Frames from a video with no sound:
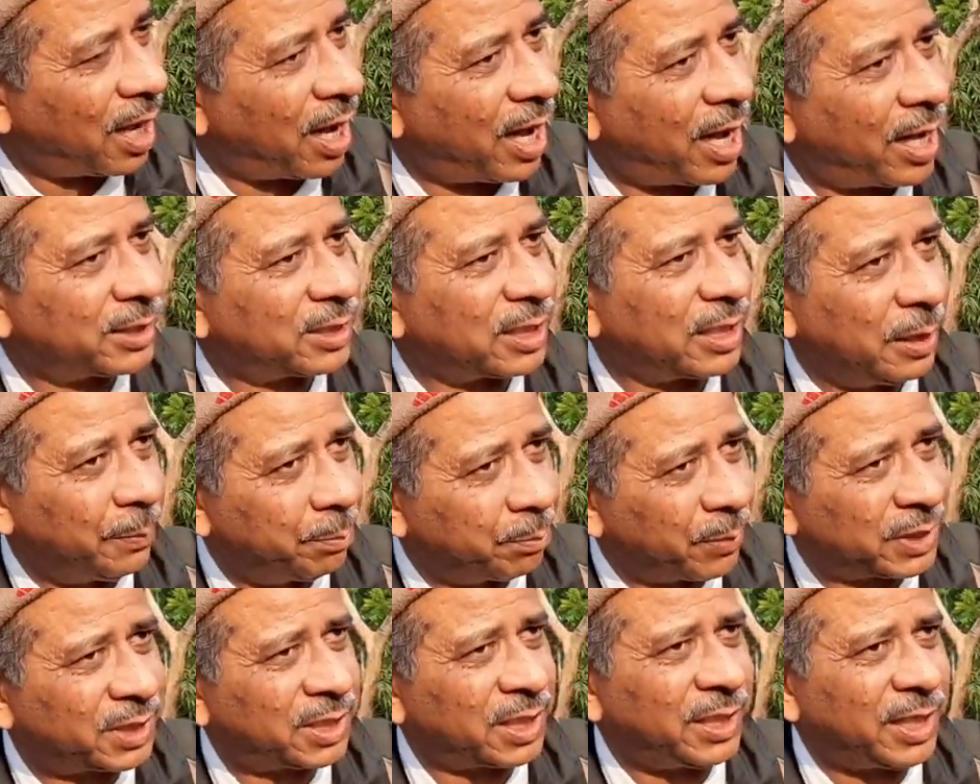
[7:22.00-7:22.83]
आज
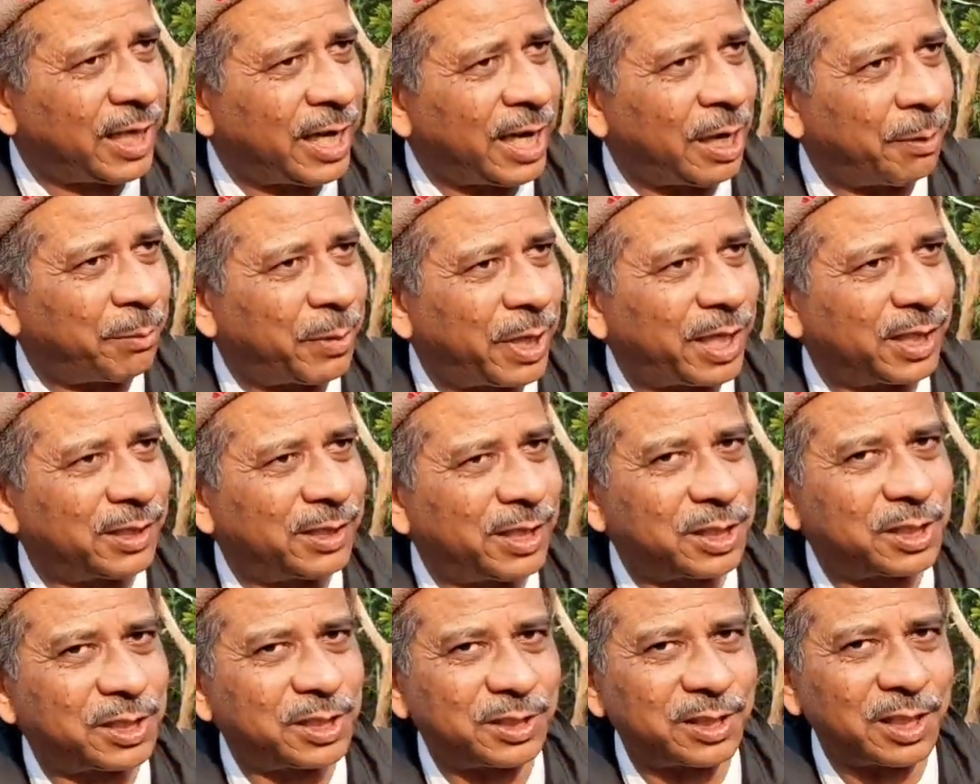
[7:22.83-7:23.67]
हिम्मत ही है हमारे
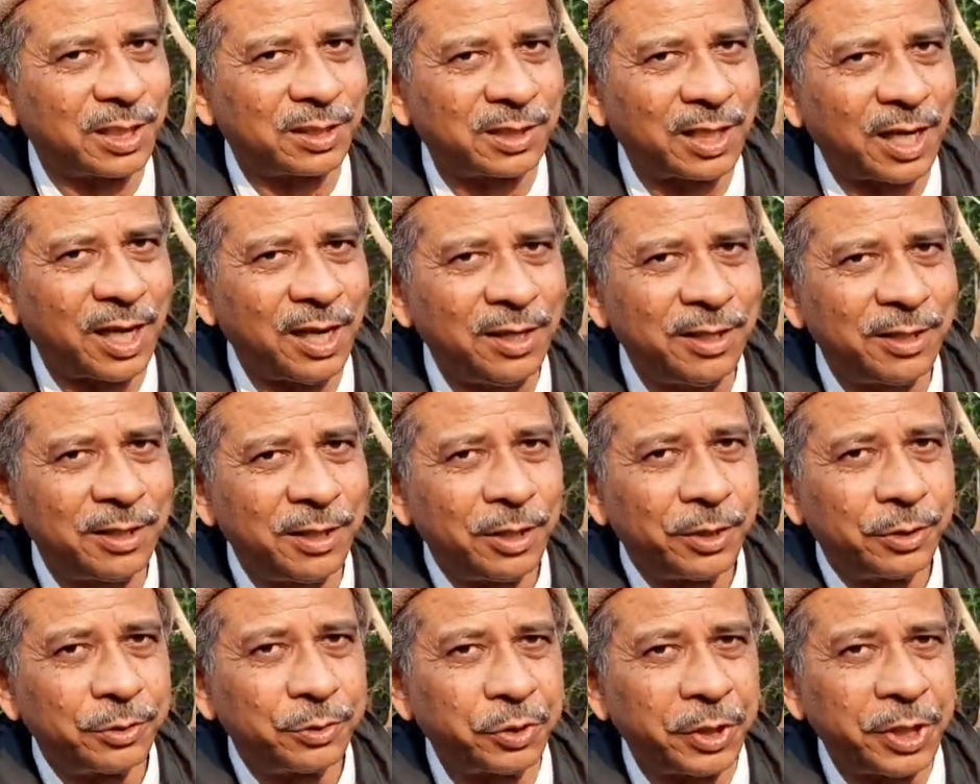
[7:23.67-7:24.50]
देश की जनता
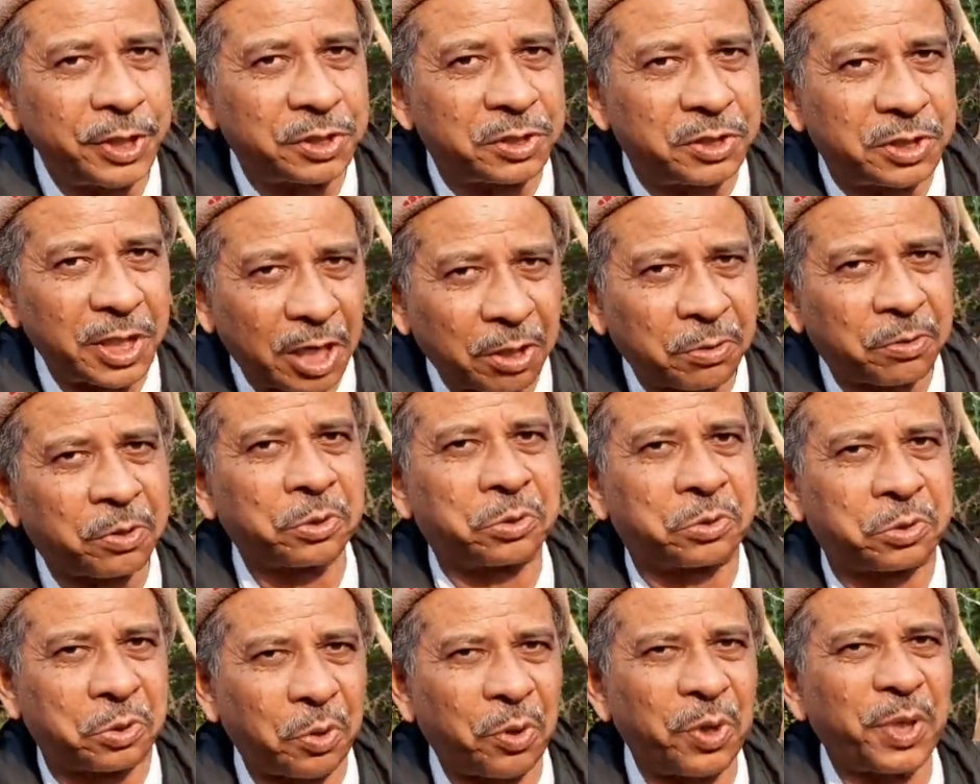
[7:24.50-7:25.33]
जो इस डर को
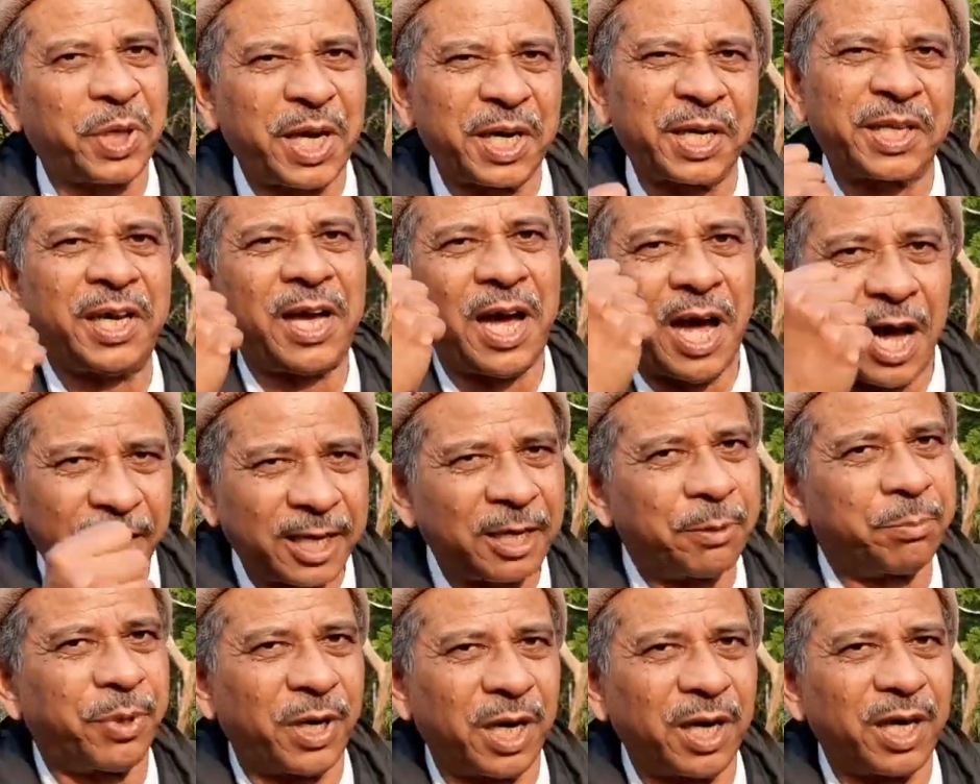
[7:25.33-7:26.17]
तोड़ करके
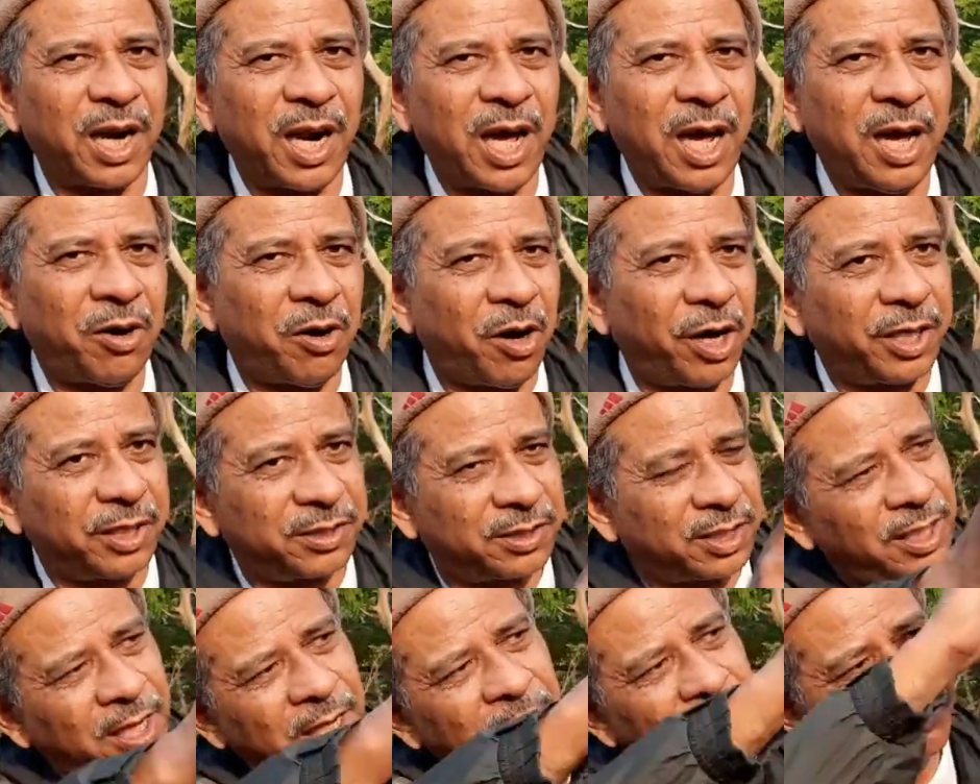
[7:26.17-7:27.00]
आगे बढ़ रहा है और
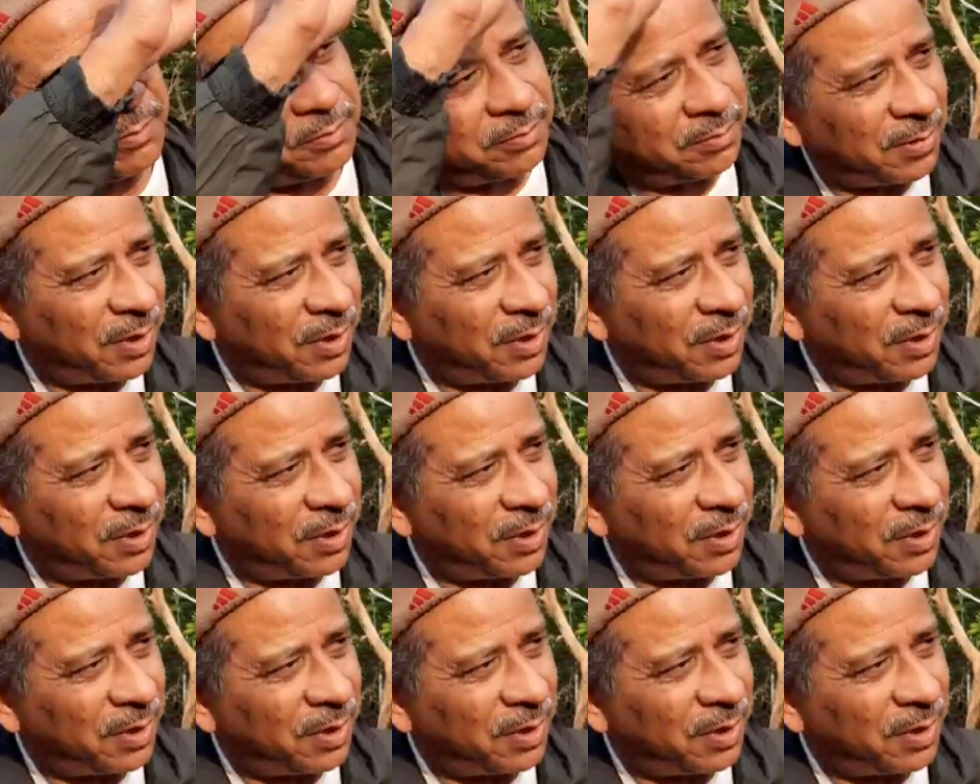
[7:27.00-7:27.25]
इतना